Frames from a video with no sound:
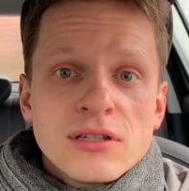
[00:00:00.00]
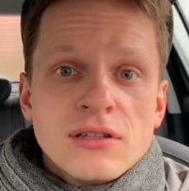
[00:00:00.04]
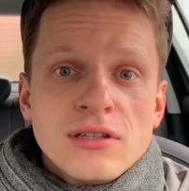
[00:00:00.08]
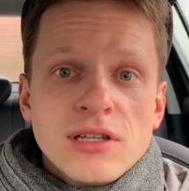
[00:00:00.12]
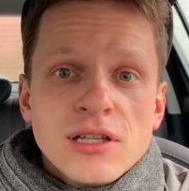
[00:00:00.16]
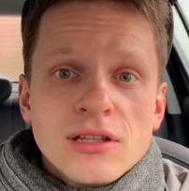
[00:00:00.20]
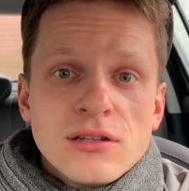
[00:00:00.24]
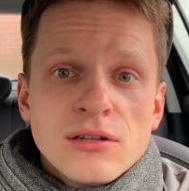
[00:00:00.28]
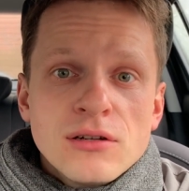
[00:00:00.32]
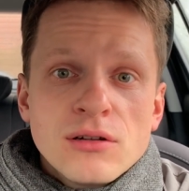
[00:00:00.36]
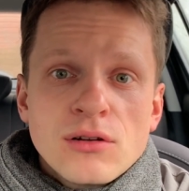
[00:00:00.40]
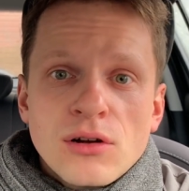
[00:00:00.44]

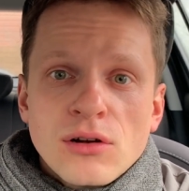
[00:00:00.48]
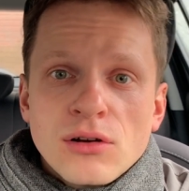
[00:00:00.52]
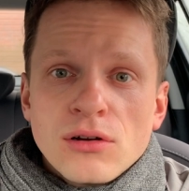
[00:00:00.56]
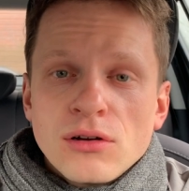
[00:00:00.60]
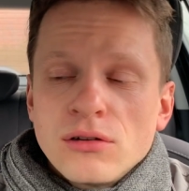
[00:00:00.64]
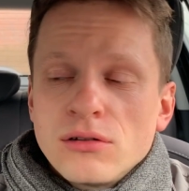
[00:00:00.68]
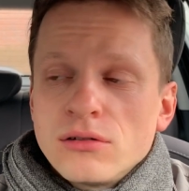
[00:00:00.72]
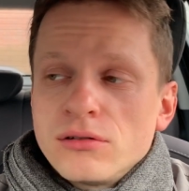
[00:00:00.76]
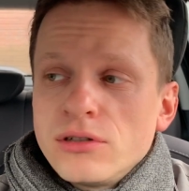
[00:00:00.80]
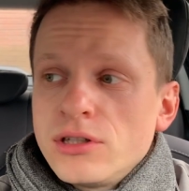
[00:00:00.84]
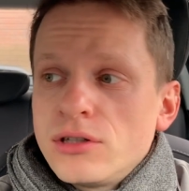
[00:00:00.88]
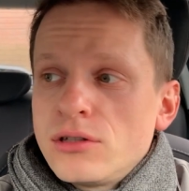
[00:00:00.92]
nie
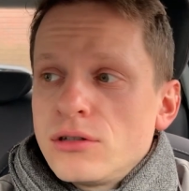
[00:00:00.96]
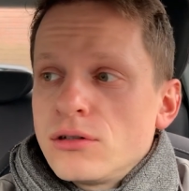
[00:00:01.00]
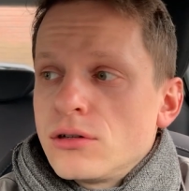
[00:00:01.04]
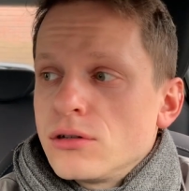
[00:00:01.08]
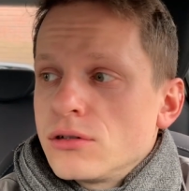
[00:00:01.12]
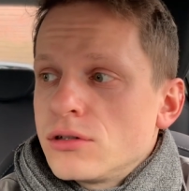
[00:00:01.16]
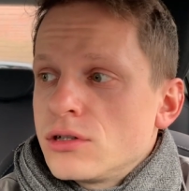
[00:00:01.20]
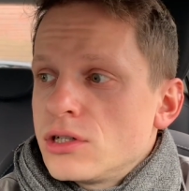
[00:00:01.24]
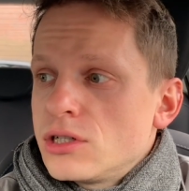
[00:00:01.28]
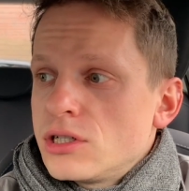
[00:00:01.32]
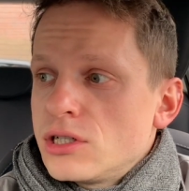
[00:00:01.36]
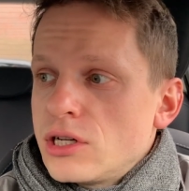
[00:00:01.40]
tylko, nie
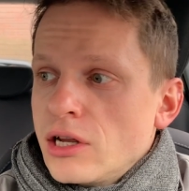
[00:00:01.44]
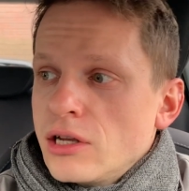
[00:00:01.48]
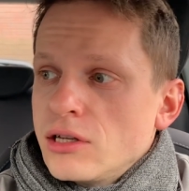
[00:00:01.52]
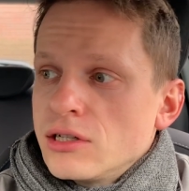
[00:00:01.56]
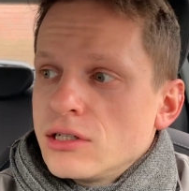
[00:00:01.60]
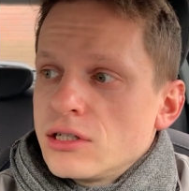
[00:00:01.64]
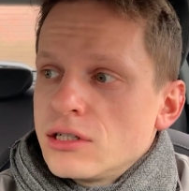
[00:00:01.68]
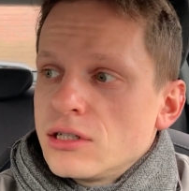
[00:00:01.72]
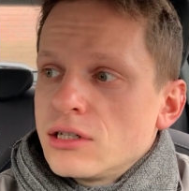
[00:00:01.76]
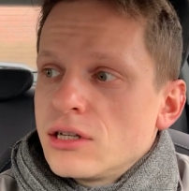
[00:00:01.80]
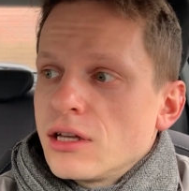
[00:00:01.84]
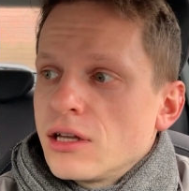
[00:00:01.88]
tylko
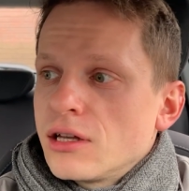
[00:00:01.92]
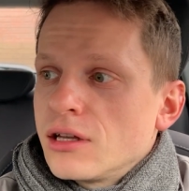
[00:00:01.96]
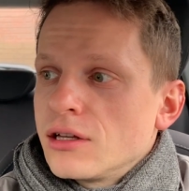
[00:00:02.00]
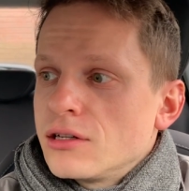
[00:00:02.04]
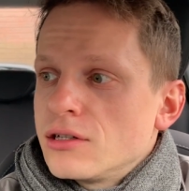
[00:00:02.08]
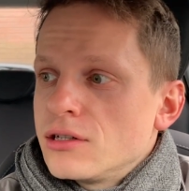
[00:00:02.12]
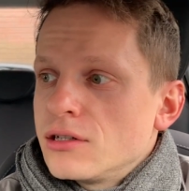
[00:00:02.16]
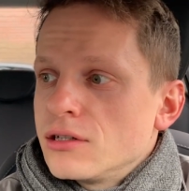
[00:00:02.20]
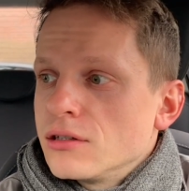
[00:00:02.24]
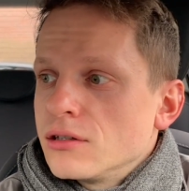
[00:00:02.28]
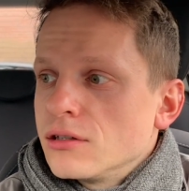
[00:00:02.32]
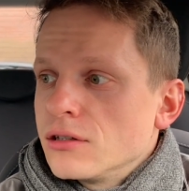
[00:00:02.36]

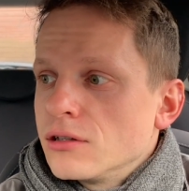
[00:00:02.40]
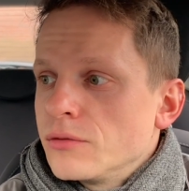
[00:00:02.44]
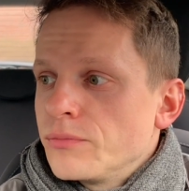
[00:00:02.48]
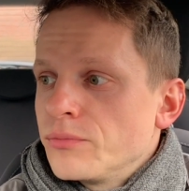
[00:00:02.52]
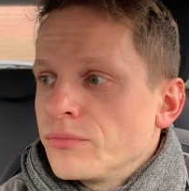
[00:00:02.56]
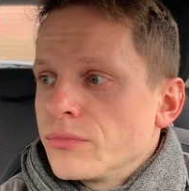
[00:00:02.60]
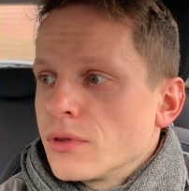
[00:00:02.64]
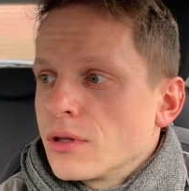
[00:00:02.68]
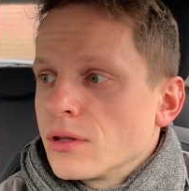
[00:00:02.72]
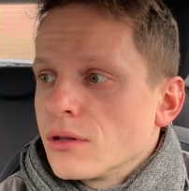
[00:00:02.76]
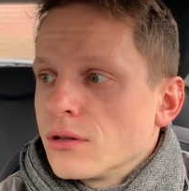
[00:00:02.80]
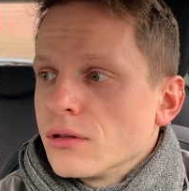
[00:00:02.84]
szczęście czy
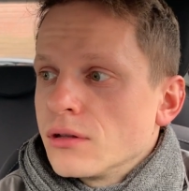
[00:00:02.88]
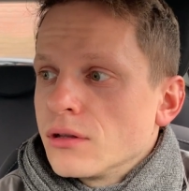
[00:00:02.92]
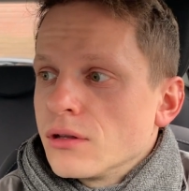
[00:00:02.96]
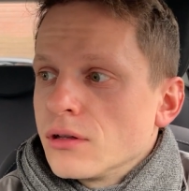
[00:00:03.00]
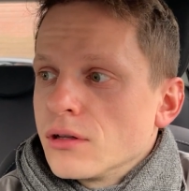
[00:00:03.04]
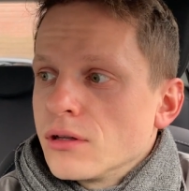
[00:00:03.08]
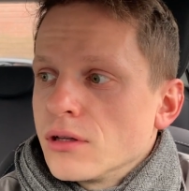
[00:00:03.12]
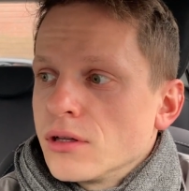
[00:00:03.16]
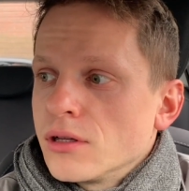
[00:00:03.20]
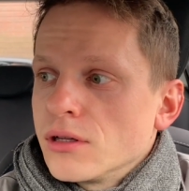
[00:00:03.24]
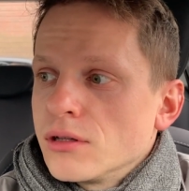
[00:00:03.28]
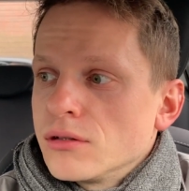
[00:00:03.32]

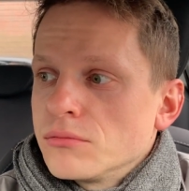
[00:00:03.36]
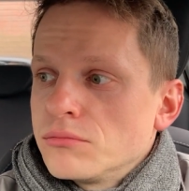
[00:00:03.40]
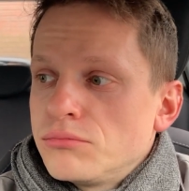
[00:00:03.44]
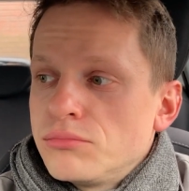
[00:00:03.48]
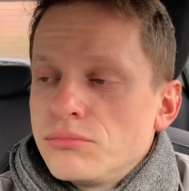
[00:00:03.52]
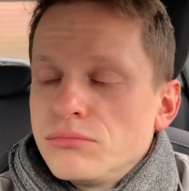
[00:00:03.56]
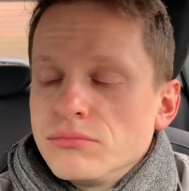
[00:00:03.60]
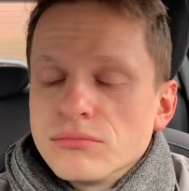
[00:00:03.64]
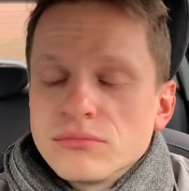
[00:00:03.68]
e,